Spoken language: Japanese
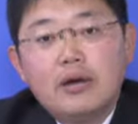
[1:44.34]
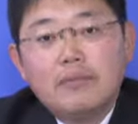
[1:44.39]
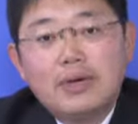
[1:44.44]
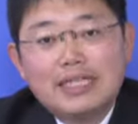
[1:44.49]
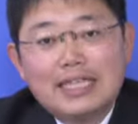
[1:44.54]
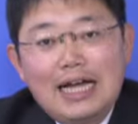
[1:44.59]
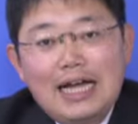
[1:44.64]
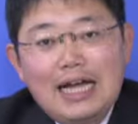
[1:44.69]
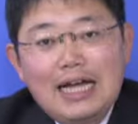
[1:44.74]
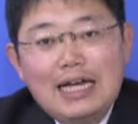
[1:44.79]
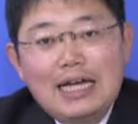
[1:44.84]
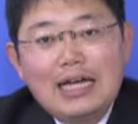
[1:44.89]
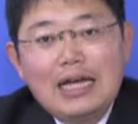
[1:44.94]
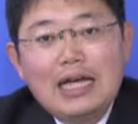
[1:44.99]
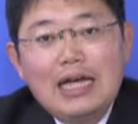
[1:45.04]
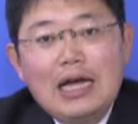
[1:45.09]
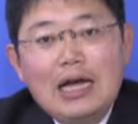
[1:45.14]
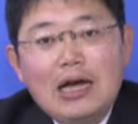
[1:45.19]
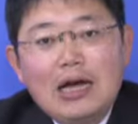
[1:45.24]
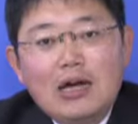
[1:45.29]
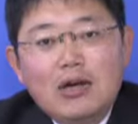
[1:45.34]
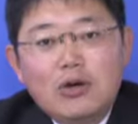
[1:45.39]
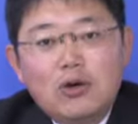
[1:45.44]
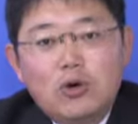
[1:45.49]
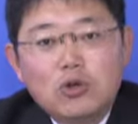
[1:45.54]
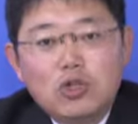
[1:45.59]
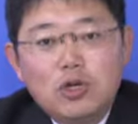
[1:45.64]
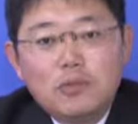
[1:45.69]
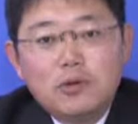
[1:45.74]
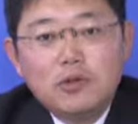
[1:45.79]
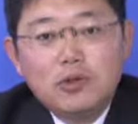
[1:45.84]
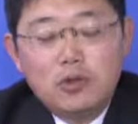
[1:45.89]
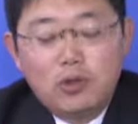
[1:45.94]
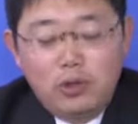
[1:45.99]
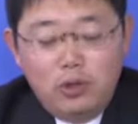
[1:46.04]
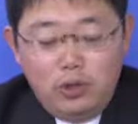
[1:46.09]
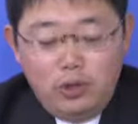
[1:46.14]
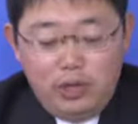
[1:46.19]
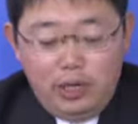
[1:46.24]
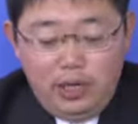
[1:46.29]
また、子供
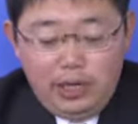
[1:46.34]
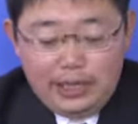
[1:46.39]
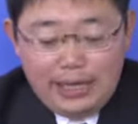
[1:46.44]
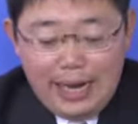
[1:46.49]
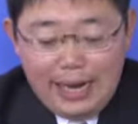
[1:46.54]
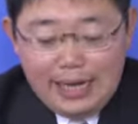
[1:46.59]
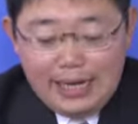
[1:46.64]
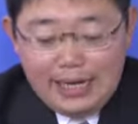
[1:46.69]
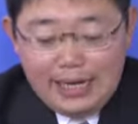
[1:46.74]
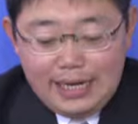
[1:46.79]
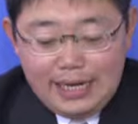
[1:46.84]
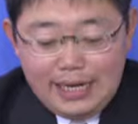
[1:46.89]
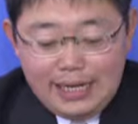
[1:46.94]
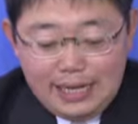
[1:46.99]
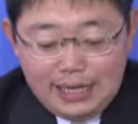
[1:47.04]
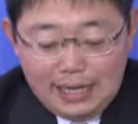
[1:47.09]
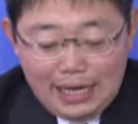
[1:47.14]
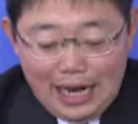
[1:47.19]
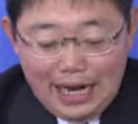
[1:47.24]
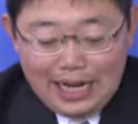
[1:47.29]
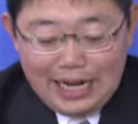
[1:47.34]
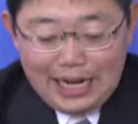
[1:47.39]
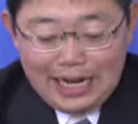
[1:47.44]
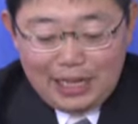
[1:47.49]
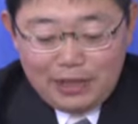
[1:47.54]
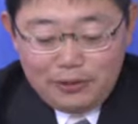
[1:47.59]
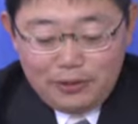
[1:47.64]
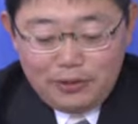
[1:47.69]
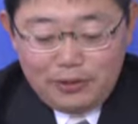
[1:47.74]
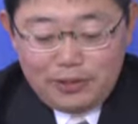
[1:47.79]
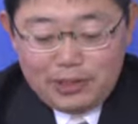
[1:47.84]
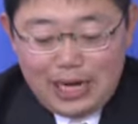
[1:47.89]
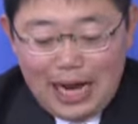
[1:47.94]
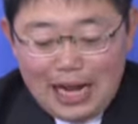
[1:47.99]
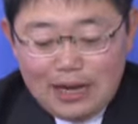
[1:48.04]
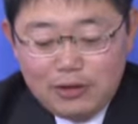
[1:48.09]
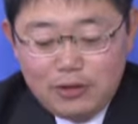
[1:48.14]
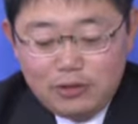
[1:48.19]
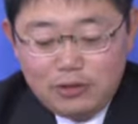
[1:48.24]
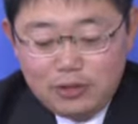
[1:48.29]
の権利委員会からの
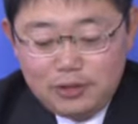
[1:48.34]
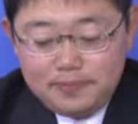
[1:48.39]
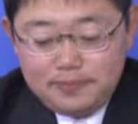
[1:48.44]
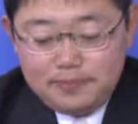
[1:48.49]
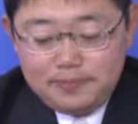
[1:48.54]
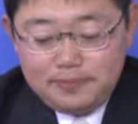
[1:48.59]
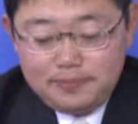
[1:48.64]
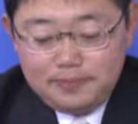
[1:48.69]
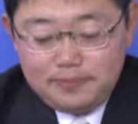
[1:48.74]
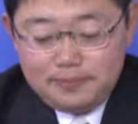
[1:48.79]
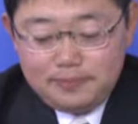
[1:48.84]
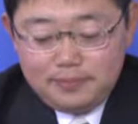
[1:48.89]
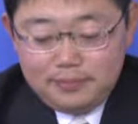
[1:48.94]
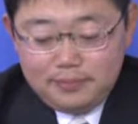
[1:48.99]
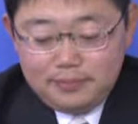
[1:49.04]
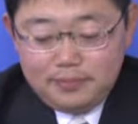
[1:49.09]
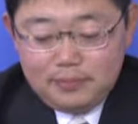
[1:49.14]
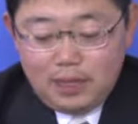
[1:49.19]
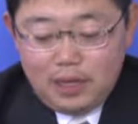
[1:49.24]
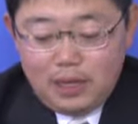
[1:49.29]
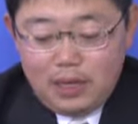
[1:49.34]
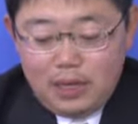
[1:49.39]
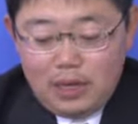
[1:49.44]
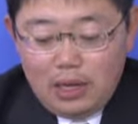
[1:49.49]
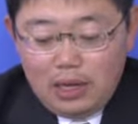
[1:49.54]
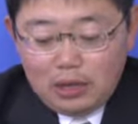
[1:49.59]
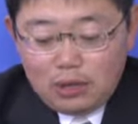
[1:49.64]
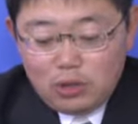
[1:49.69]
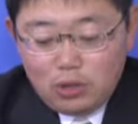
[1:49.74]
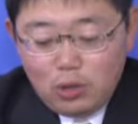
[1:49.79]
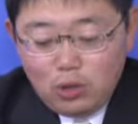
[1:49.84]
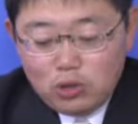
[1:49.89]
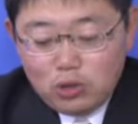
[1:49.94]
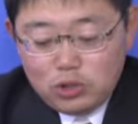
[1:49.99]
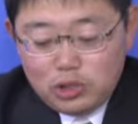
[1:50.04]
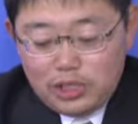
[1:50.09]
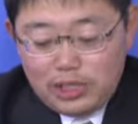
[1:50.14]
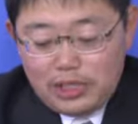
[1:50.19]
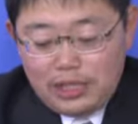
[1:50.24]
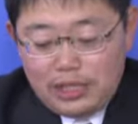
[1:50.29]
勧告、高
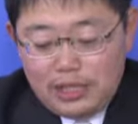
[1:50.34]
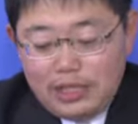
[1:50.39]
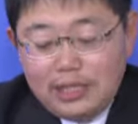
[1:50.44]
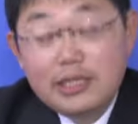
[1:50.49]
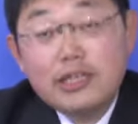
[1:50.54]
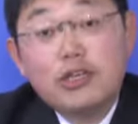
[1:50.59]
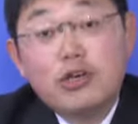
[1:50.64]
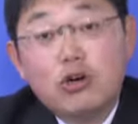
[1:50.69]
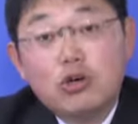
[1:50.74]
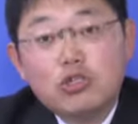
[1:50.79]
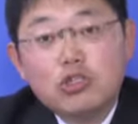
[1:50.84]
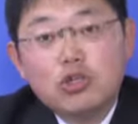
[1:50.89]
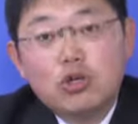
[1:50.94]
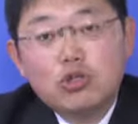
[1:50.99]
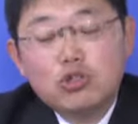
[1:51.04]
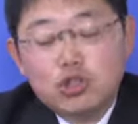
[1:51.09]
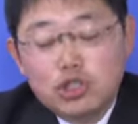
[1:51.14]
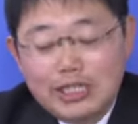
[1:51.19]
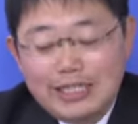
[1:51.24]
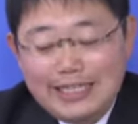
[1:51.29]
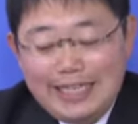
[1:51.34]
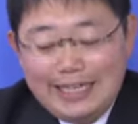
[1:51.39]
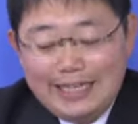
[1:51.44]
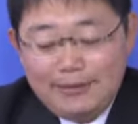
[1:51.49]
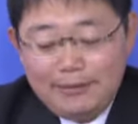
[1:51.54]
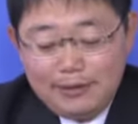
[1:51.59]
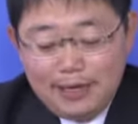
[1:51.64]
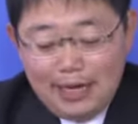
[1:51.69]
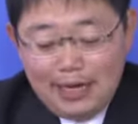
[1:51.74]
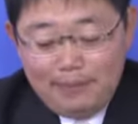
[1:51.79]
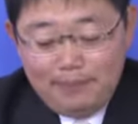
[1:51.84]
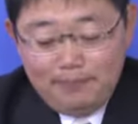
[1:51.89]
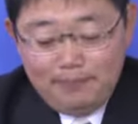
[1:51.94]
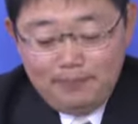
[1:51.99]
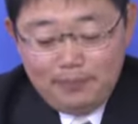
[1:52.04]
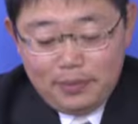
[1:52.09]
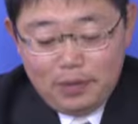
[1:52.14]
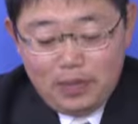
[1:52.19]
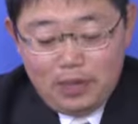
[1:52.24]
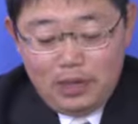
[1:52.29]
度に競争主義的とか、
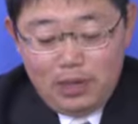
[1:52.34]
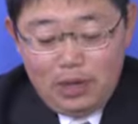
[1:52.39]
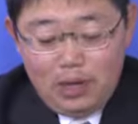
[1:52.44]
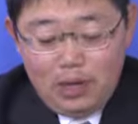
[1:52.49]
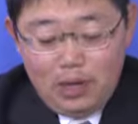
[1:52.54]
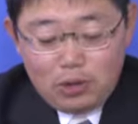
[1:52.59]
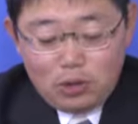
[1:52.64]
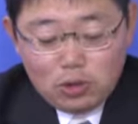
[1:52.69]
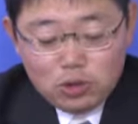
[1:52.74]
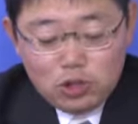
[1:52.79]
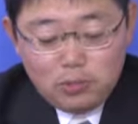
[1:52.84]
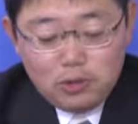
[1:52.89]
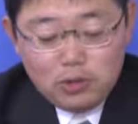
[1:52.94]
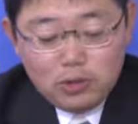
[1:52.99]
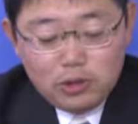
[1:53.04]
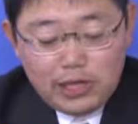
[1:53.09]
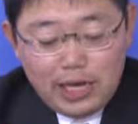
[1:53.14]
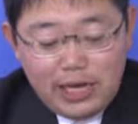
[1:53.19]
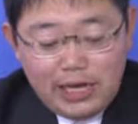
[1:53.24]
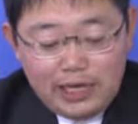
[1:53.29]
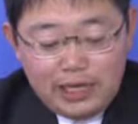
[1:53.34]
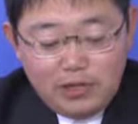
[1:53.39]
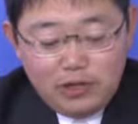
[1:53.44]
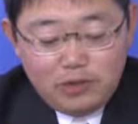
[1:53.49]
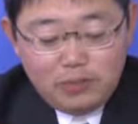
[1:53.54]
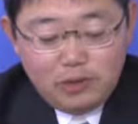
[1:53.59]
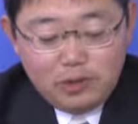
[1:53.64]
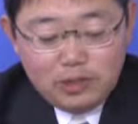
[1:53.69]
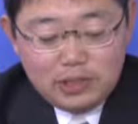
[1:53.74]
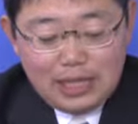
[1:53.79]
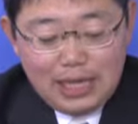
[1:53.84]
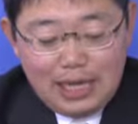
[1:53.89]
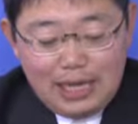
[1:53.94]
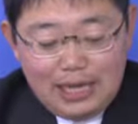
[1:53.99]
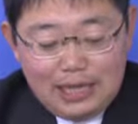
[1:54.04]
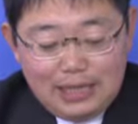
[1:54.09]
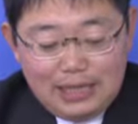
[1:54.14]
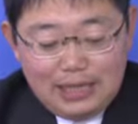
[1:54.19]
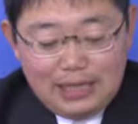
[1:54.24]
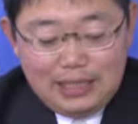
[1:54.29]
子供の権利を持っ
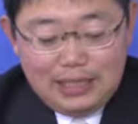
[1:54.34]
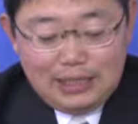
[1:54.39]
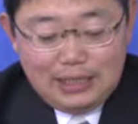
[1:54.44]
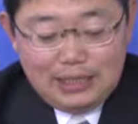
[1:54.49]
た